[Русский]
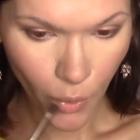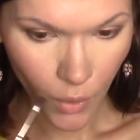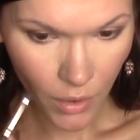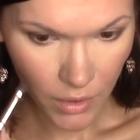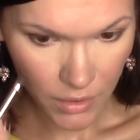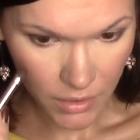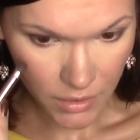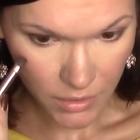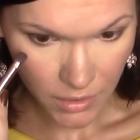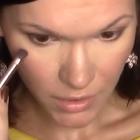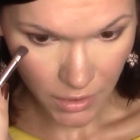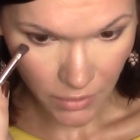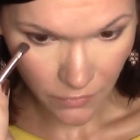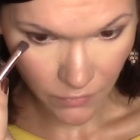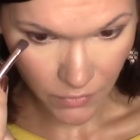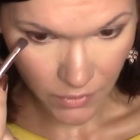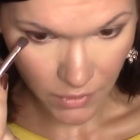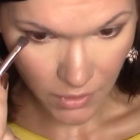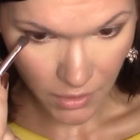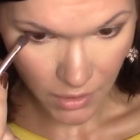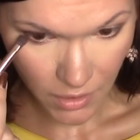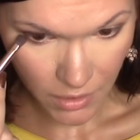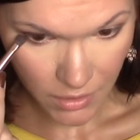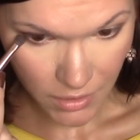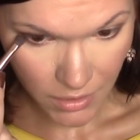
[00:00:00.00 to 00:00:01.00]
где-то вот
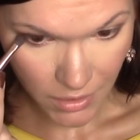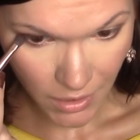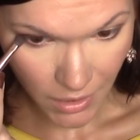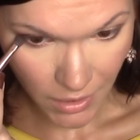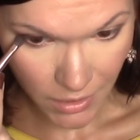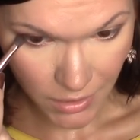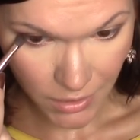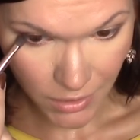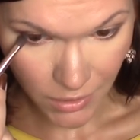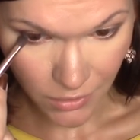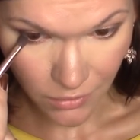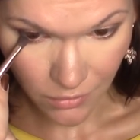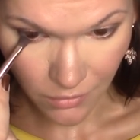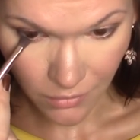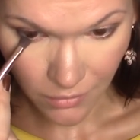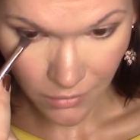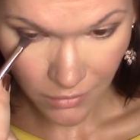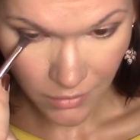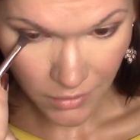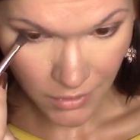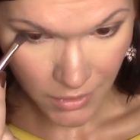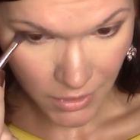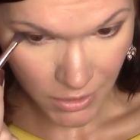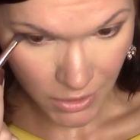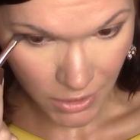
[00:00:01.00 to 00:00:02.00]
на середину
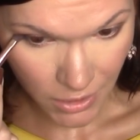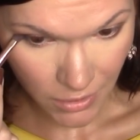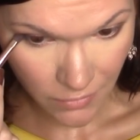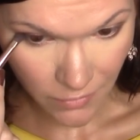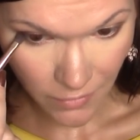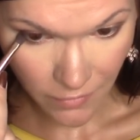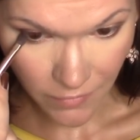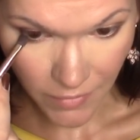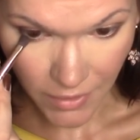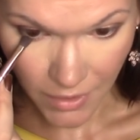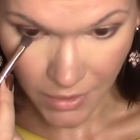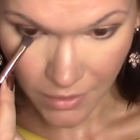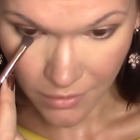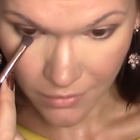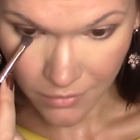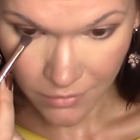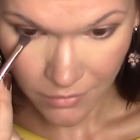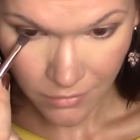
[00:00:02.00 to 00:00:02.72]
нижнего века.